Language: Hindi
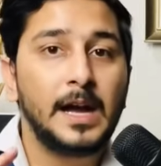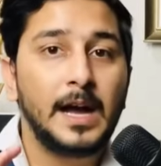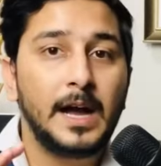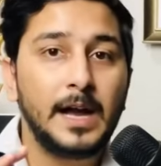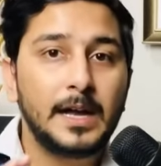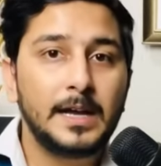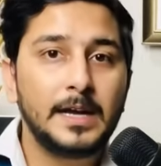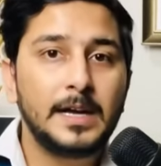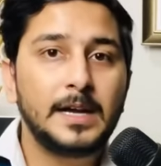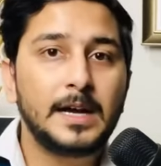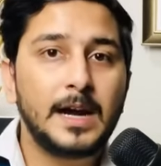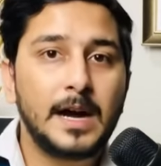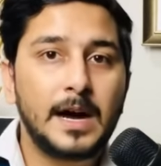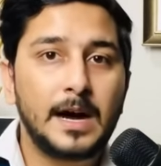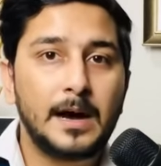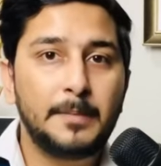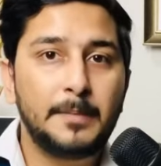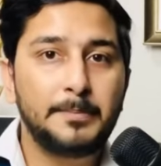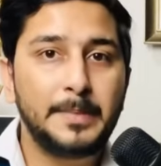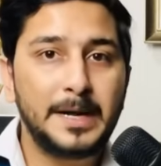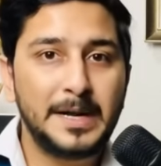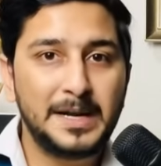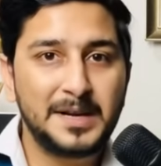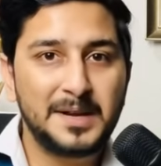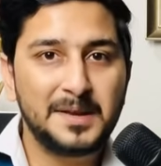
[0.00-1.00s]
अगर आप
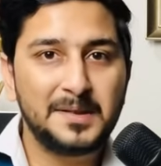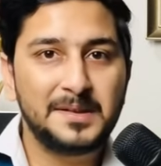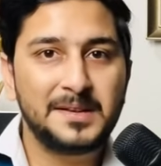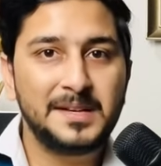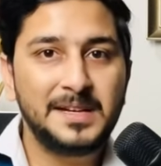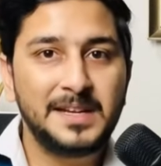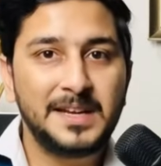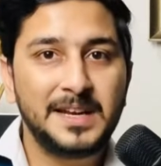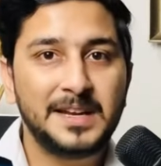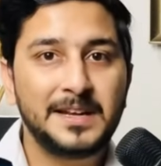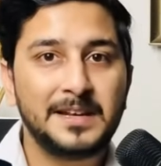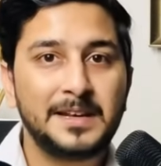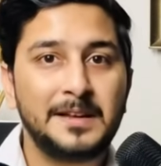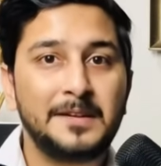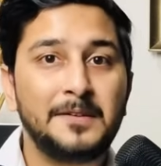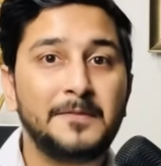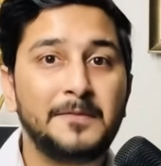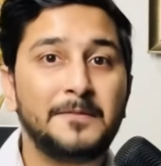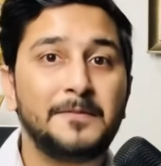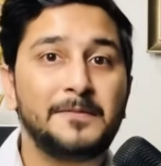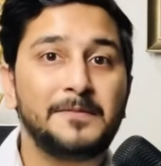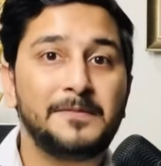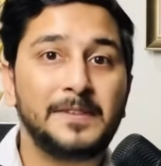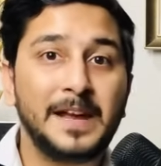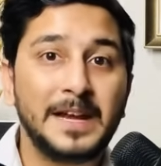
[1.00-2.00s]
इंडस्ट्री के अंदर
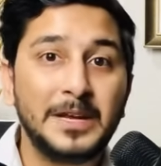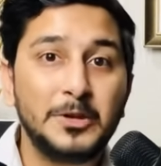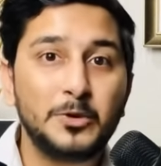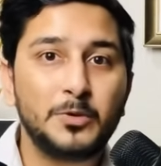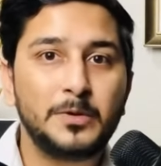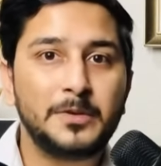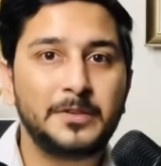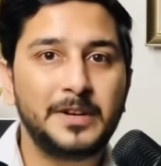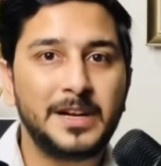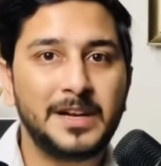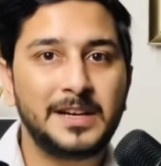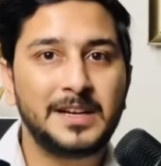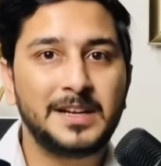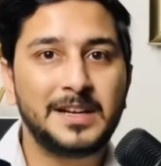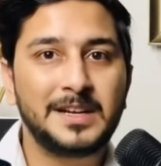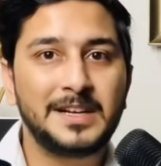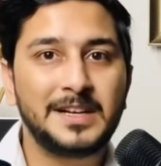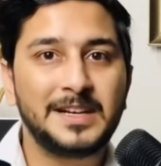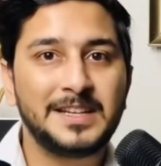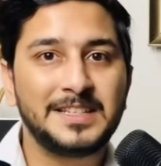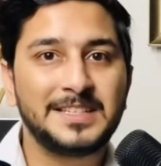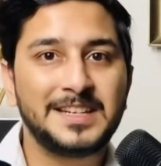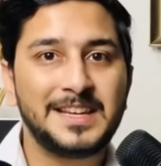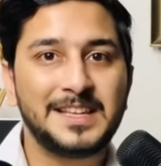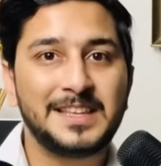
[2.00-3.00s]
वैल्यू क्रिएट
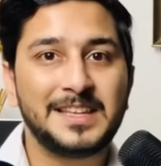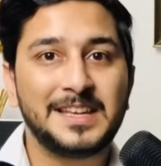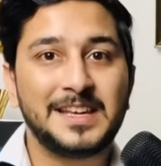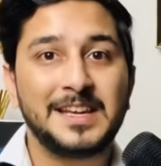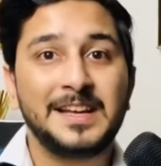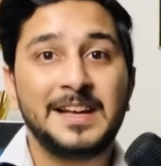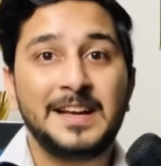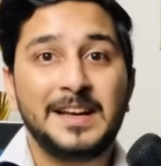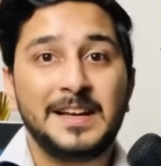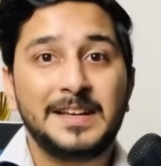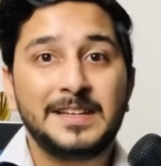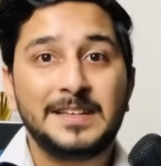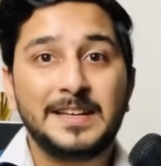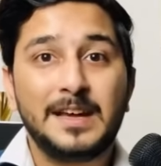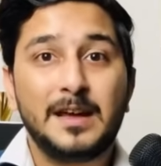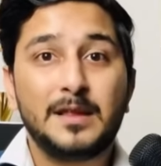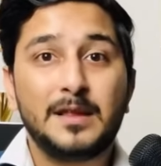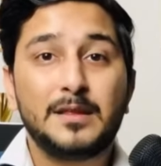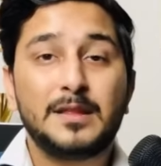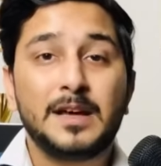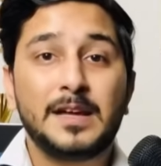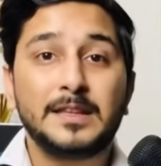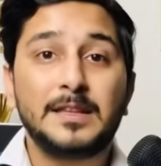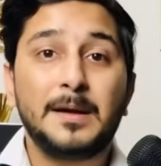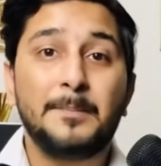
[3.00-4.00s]
करना चाहते हैं या
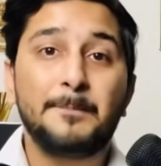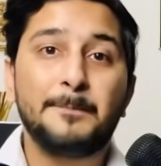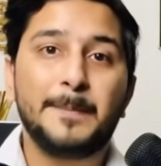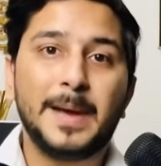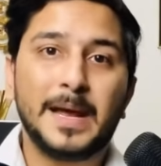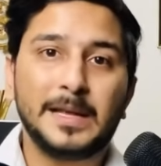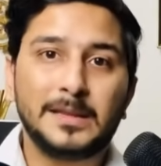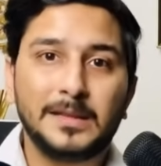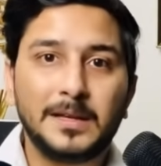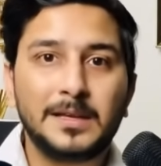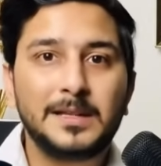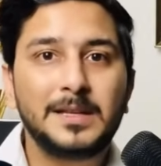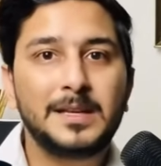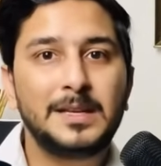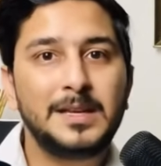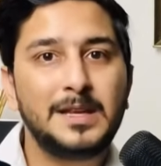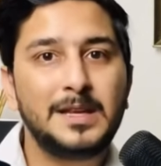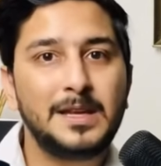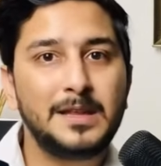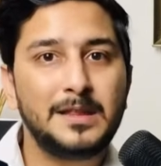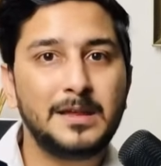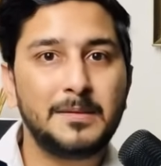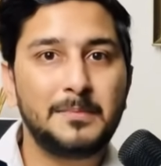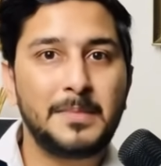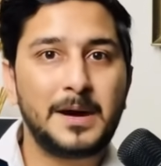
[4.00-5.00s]
ज़्यादा बेहतर तरीके
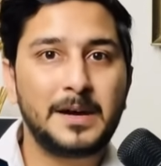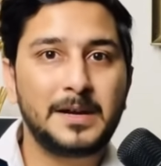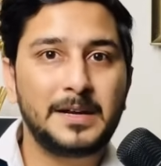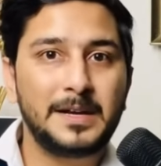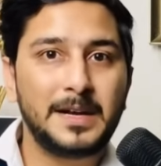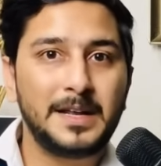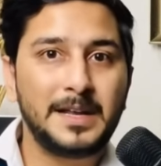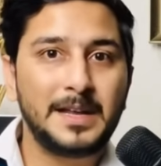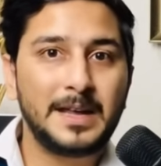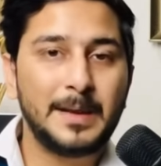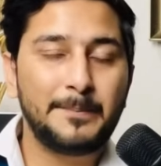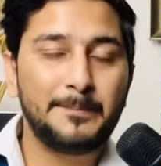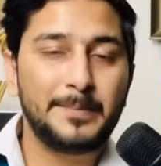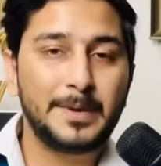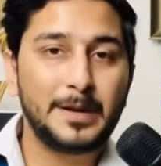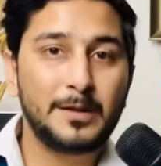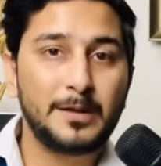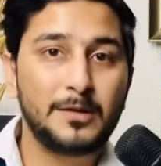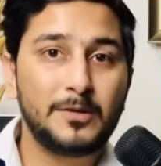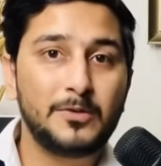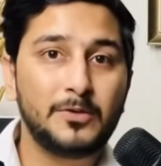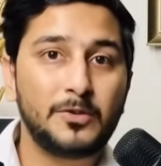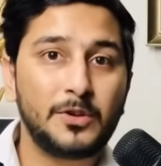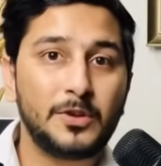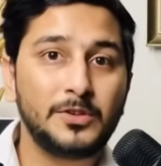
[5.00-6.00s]
से मार्केटिंग कैंपेन्स
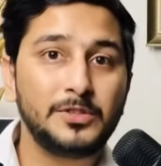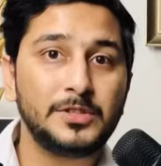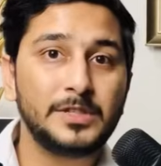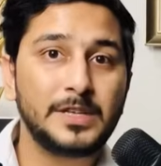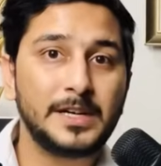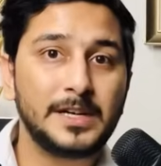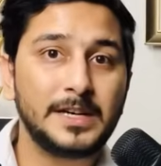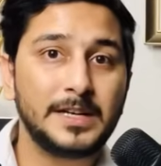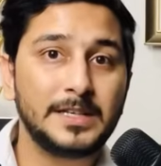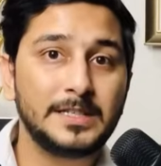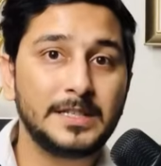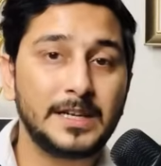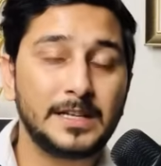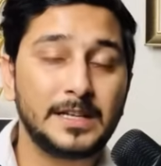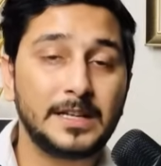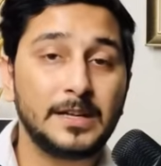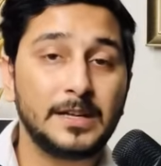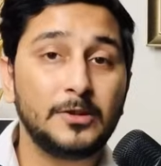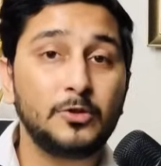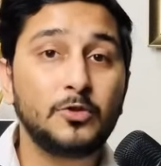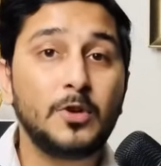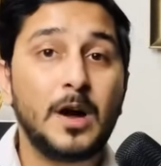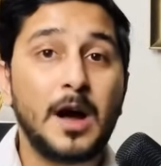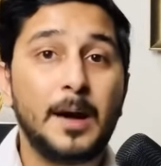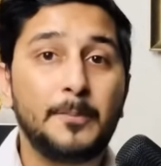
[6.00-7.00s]
को लॉन्च करना चाहते हैं
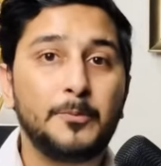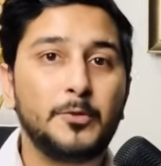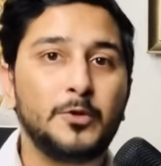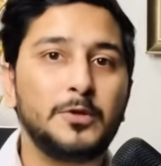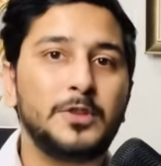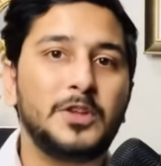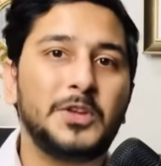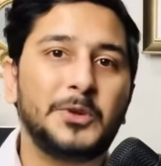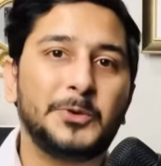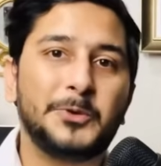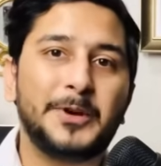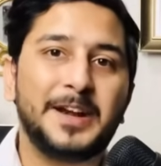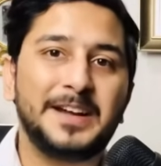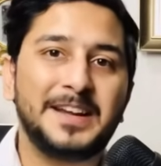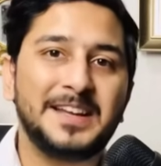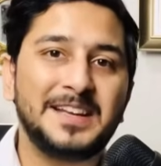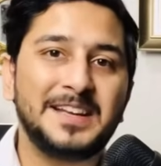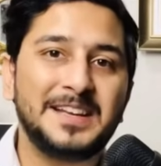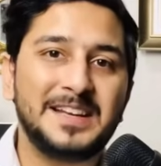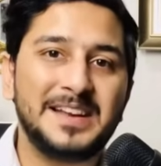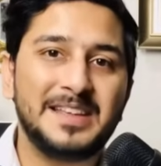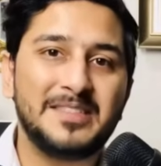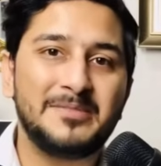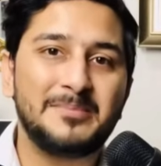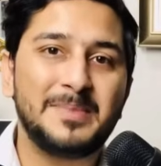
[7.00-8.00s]
तो आपको
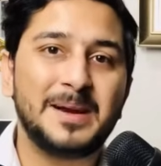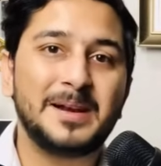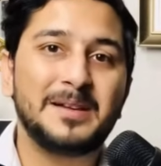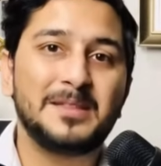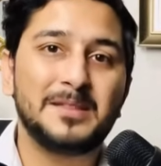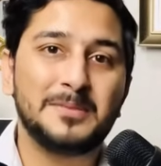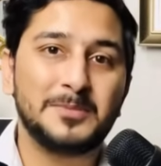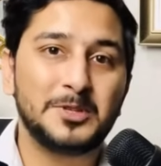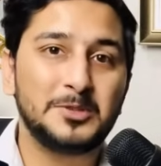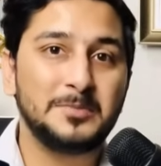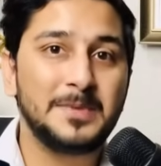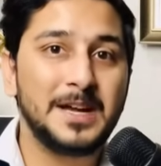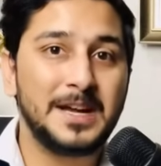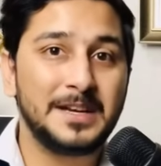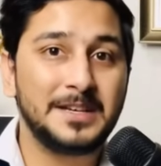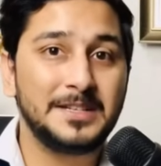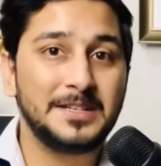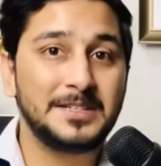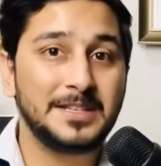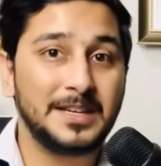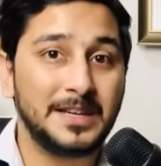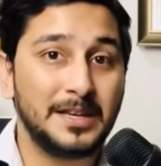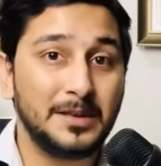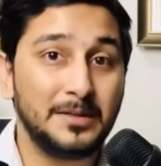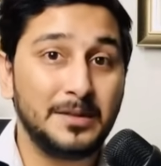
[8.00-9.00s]
थियोरेटिकल एस्पेक्ट समझ में आना
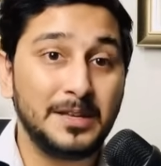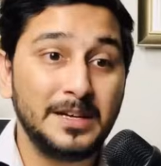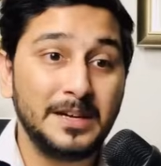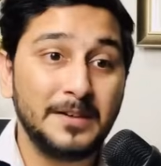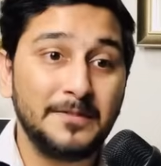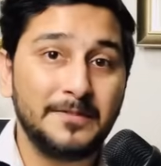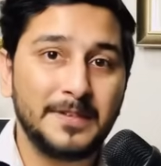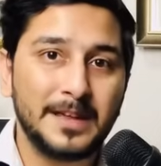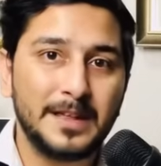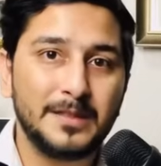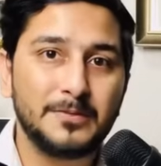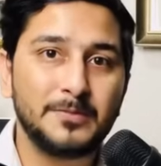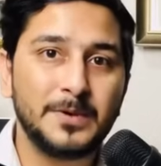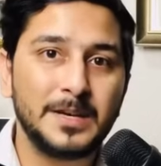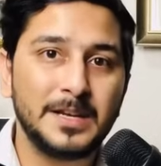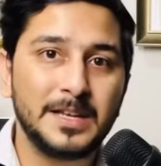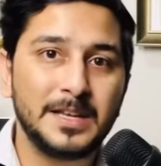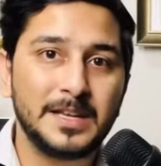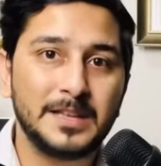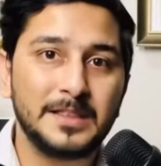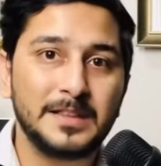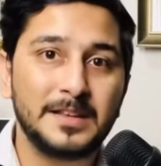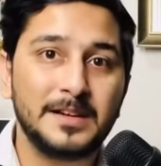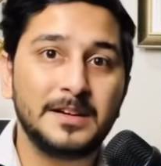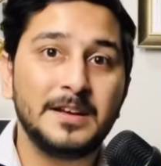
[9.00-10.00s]
चाहिए इसीलिए फ़ेज़ वन के
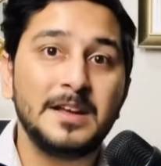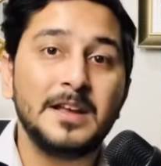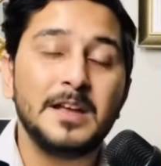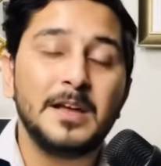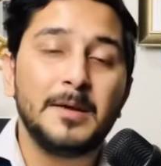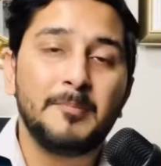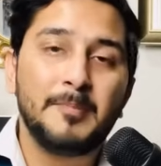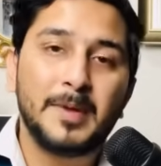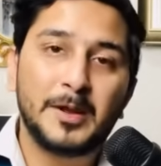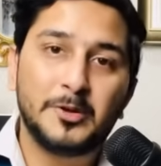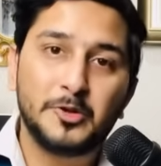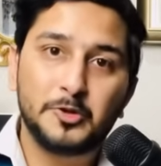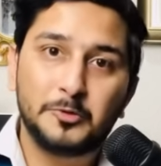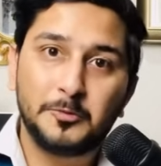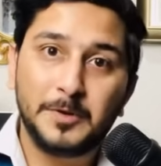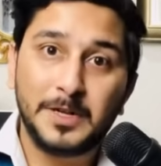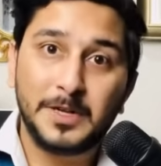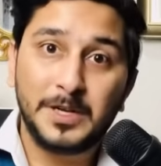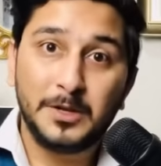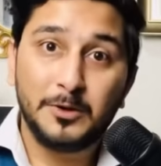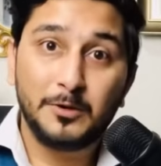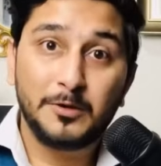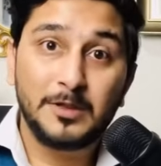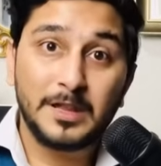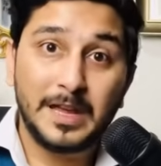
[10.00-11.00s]
अंदर मैं कुछ
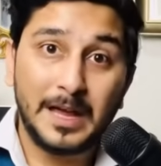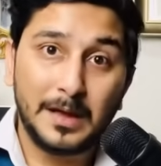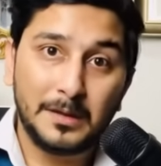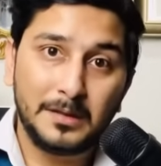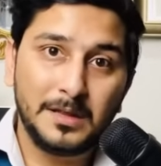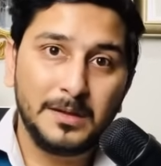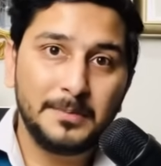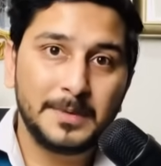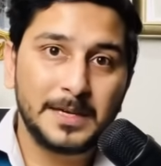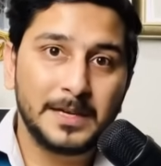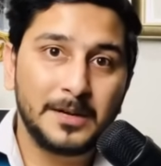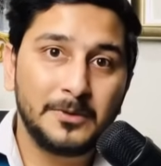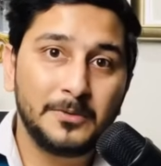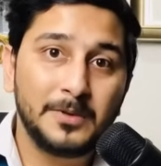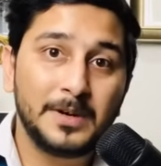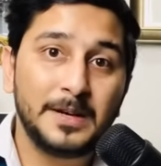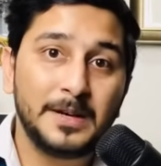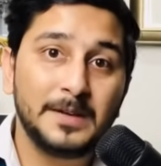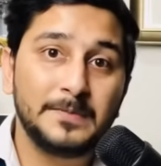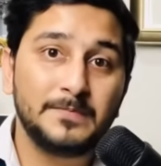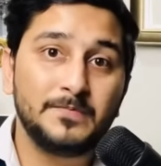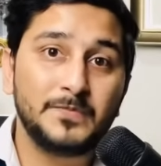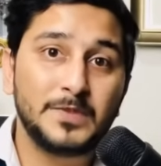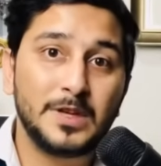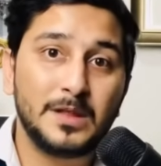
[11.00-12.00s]
वीडियोस ऐसी बनाऊंगा
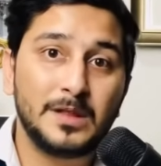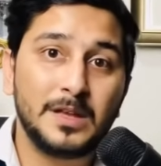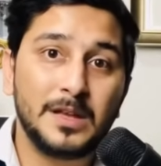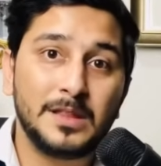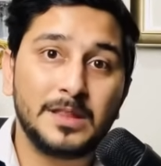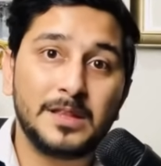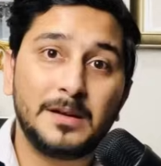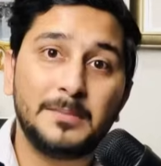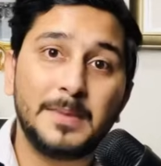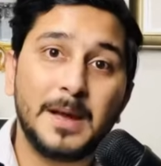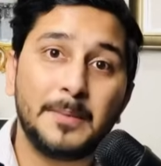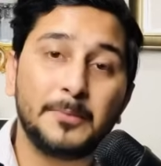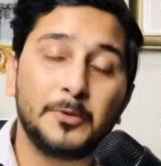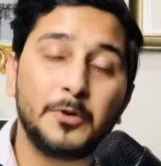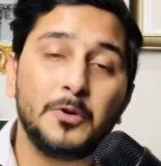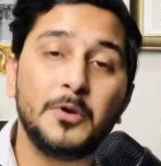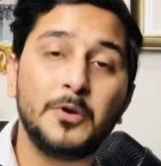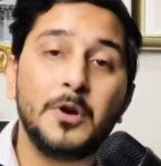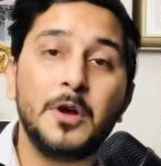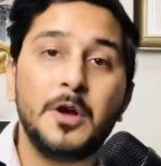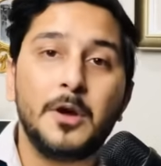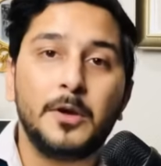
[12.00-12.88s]
जिसके अंदर मैं आपको